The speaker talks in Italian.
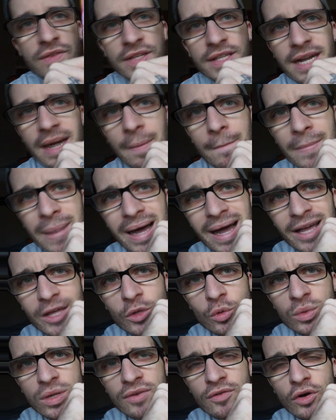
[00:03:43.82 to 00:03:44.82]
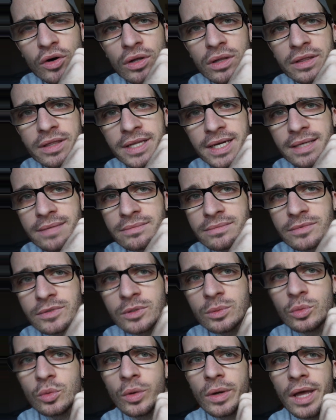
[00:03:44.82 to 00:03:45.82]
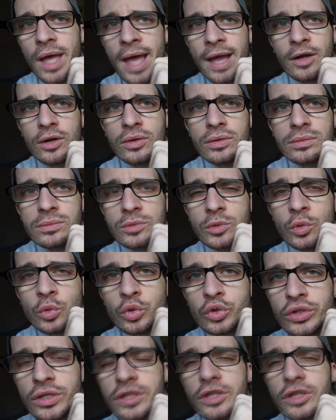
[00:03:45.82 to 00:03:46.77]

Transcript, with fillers: vedrà mai una volta, comunque ecco, Uscio e